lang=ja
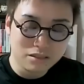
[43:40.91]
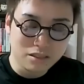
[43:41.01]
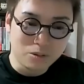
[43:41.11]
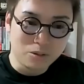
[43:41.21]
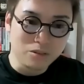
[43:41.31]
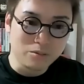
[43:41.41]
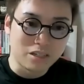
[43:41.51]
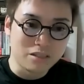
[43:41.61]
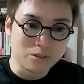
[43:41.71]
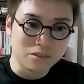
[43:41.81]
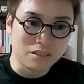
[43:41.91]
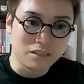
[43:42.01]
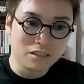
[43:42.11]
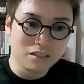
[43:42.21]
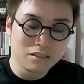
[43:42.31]
日本語にも対応した
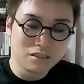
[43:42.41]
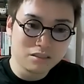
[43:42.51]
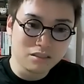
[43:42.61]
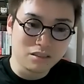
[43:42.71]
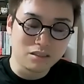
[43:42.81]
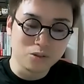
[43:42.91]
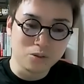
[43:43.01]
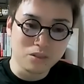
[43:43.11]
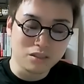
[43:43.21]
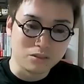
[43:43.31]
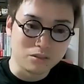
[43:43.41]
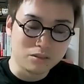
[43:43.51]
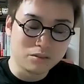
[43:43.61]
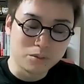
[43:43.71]
んで。だから画像の中の